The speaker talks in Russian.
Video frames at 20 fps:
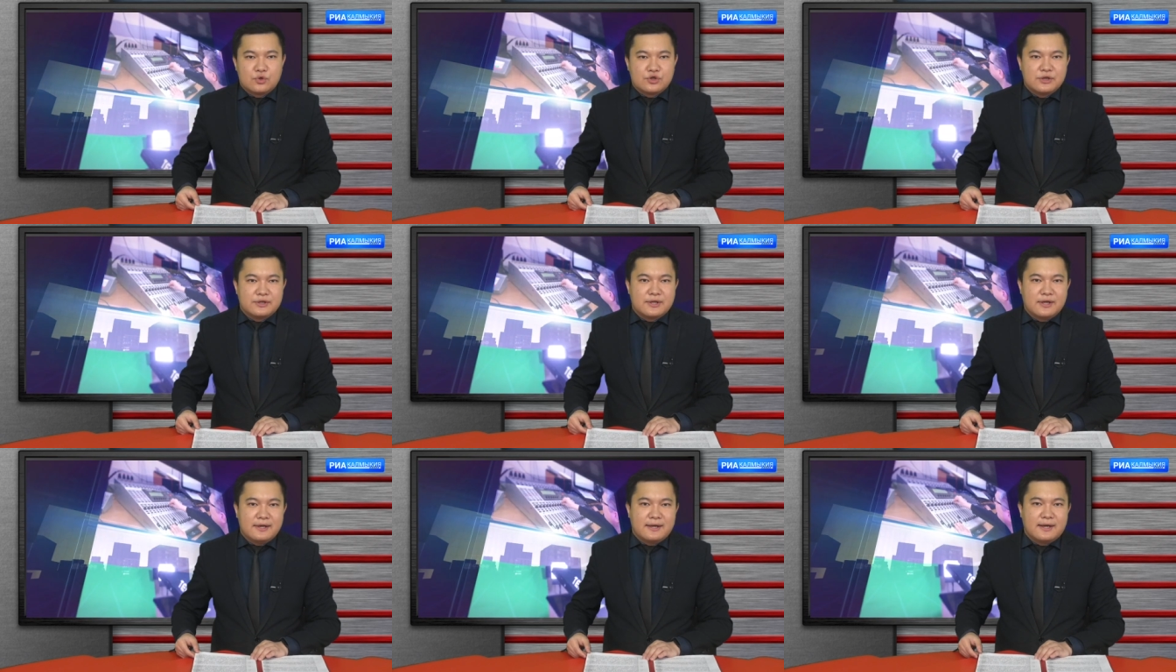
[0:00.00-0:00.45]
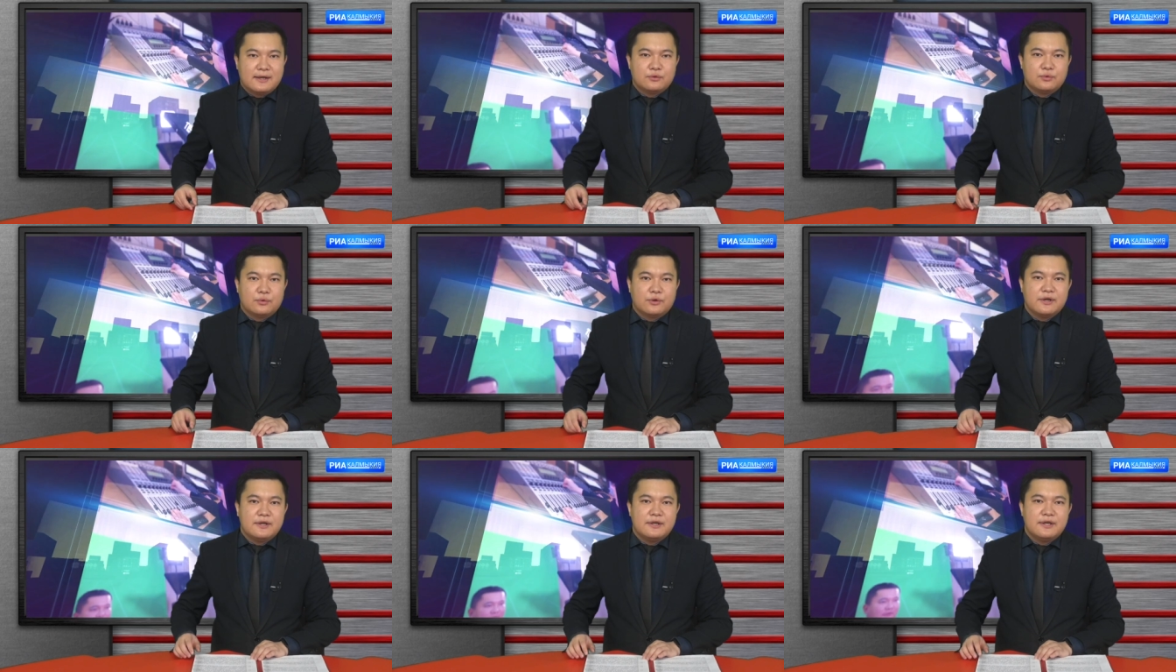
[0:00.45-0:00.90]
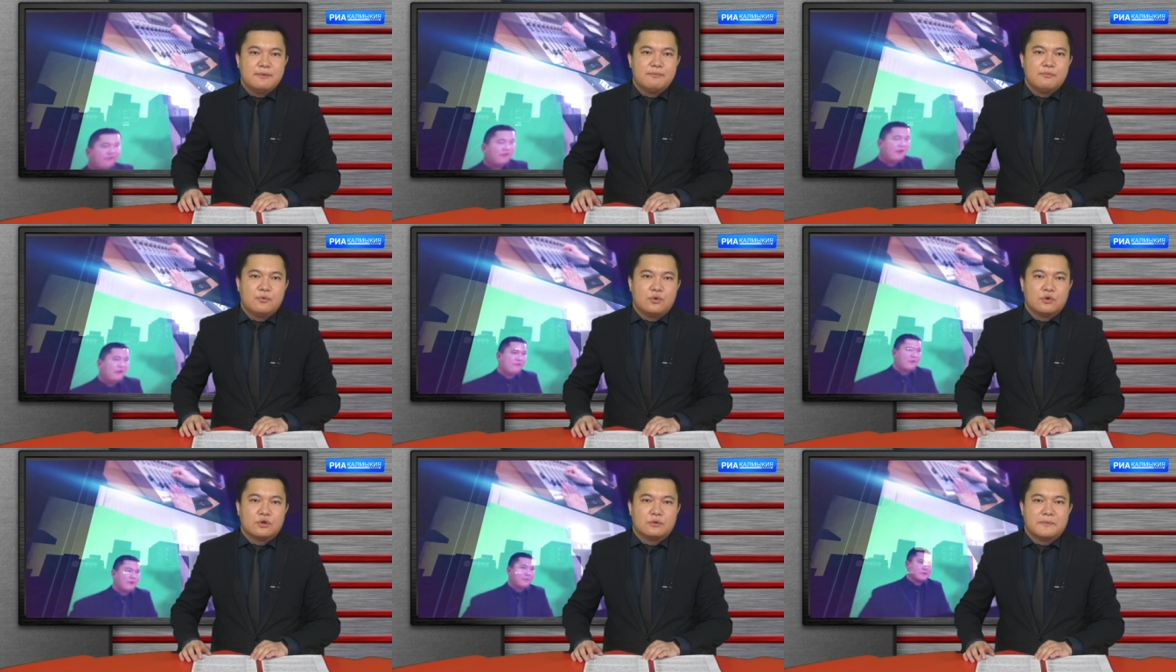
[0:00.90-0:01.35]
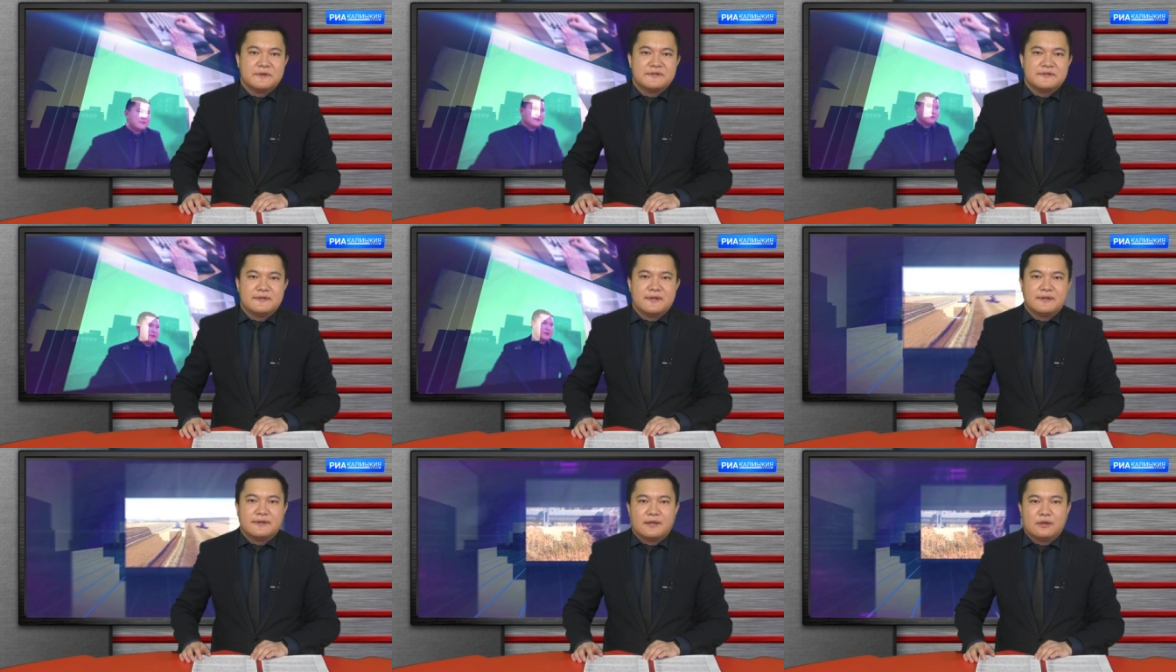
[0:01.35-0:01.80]
У жителей, которые не могут
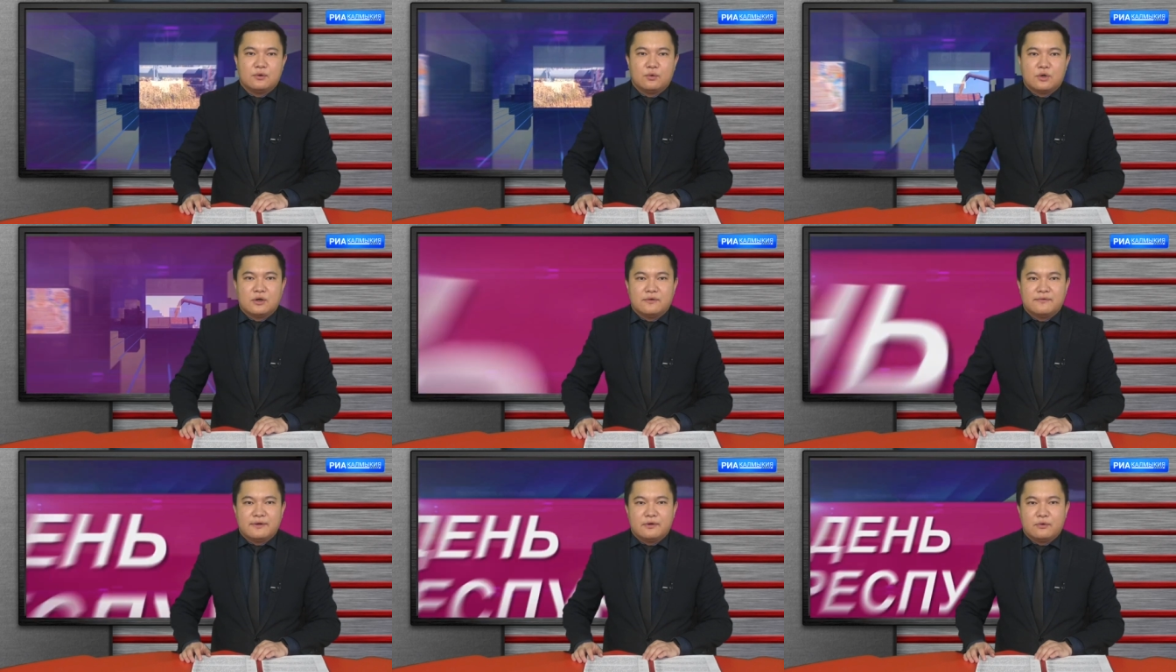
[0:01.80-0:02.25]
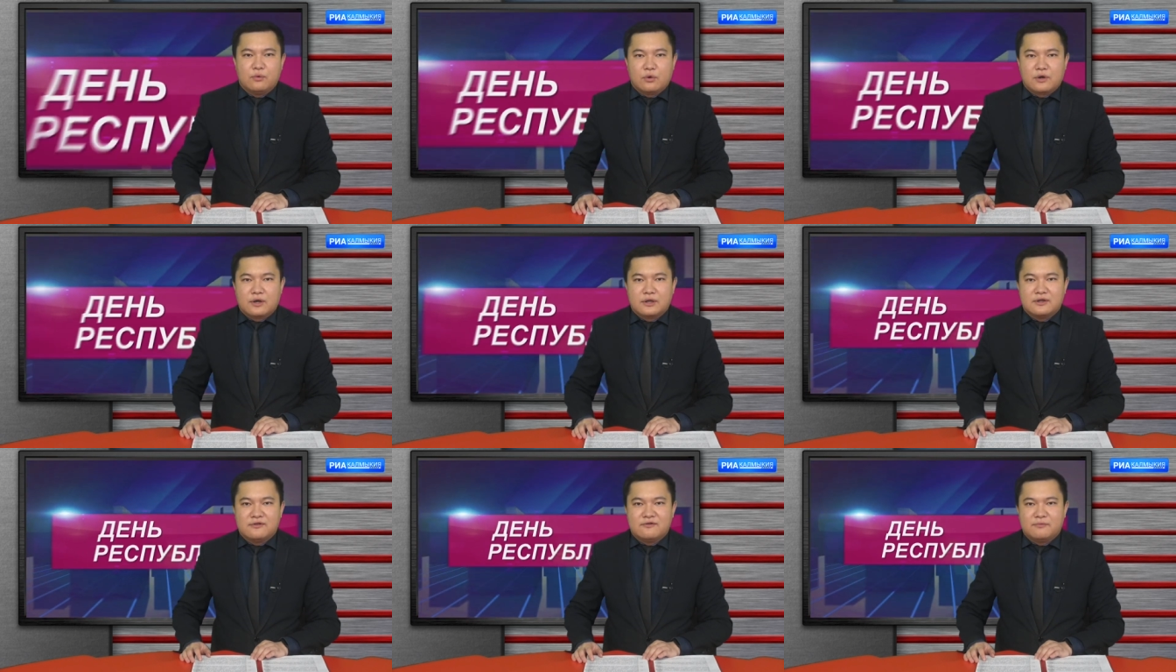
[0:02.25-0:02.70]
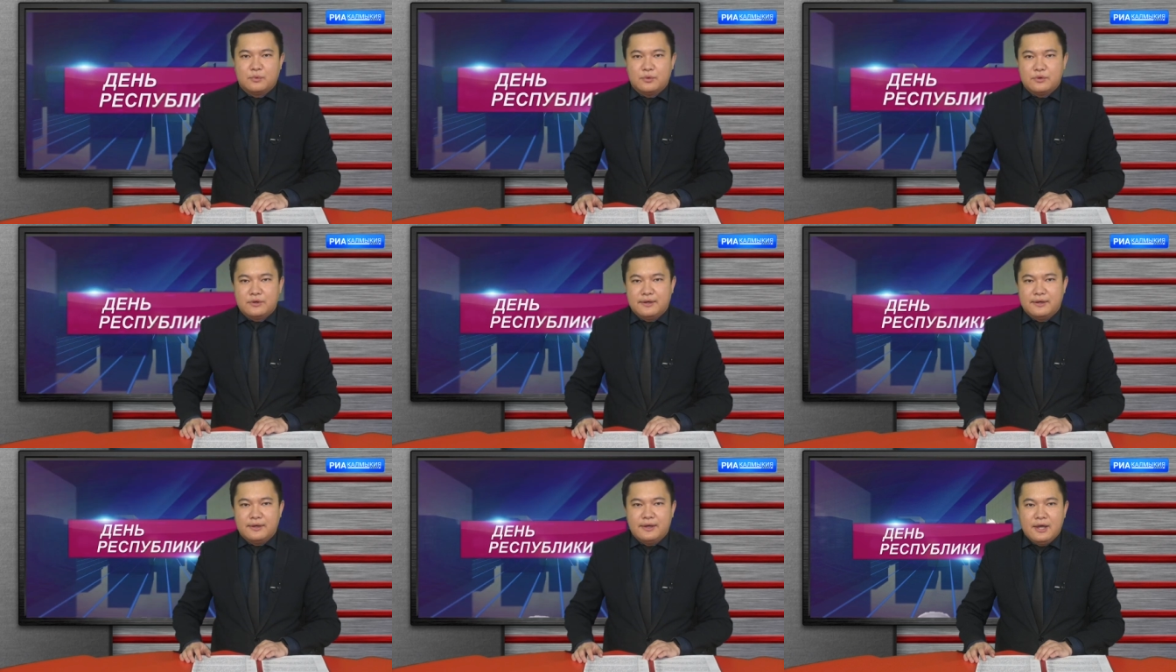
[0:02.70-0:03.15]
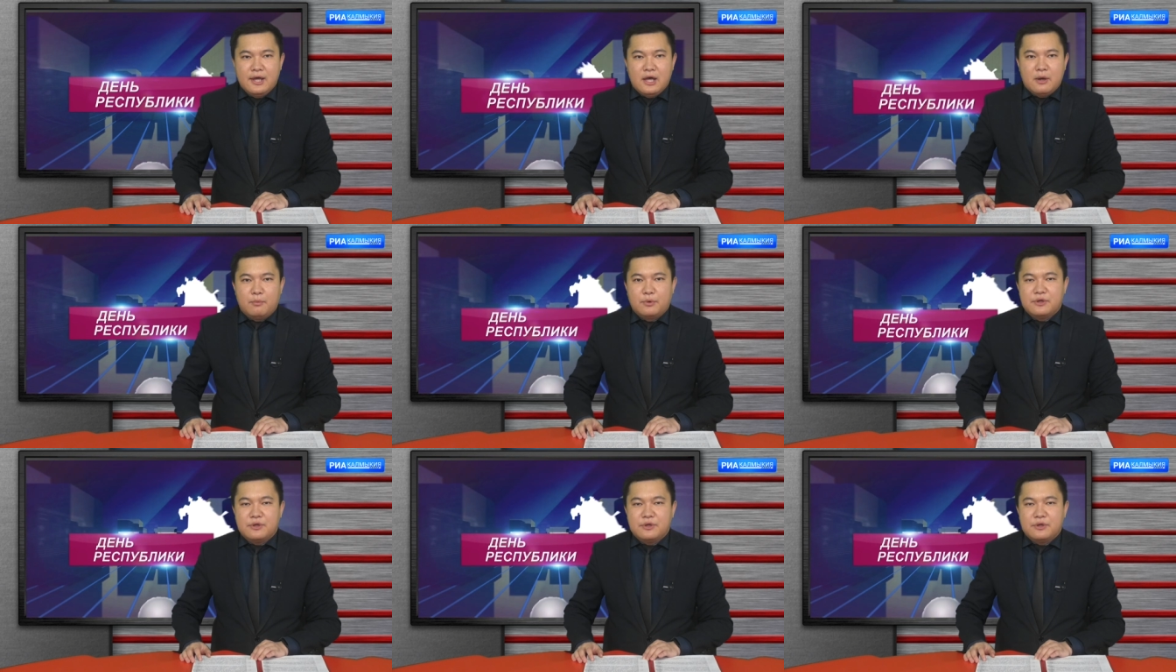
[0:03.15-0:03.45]
посетить налоговые органы в будни,